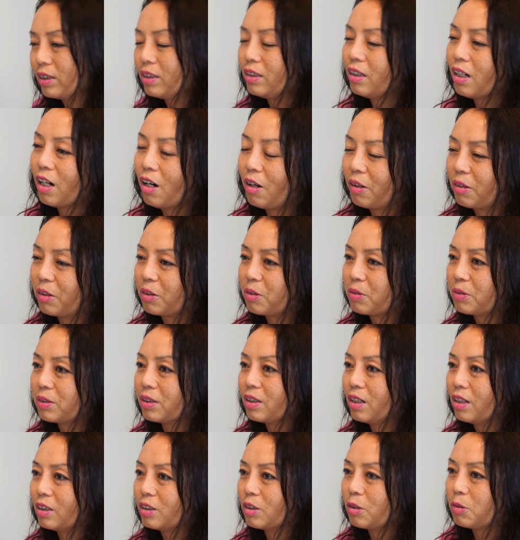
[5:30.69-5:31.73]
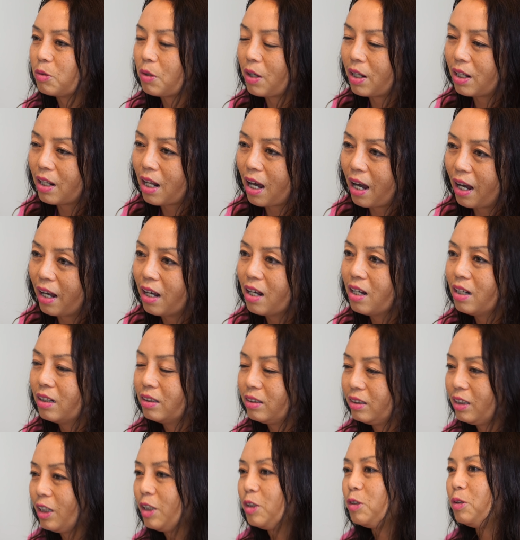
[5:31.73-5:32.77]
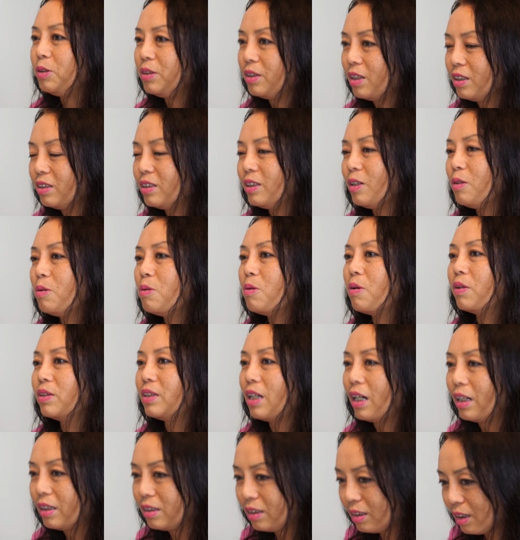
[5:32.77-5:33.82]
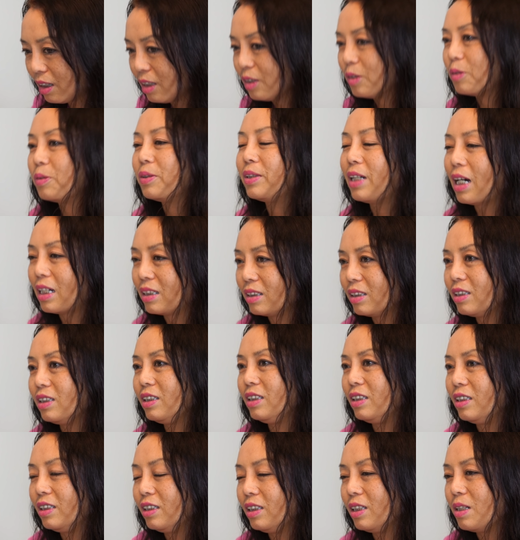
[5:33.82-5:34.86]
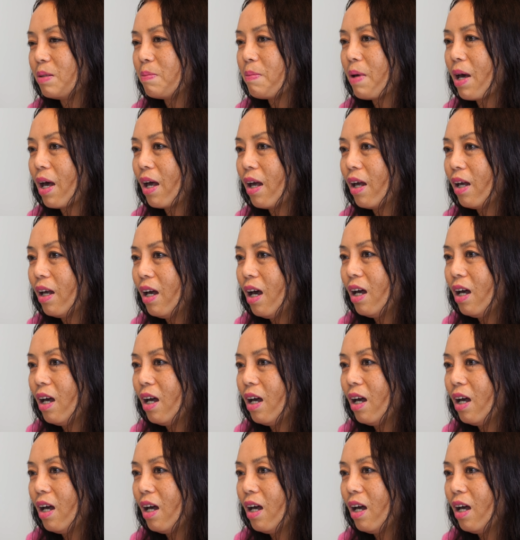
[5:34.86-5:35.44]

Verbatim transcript: 这些好的东西的时候，原来这一群人生活在这种价值体系里面，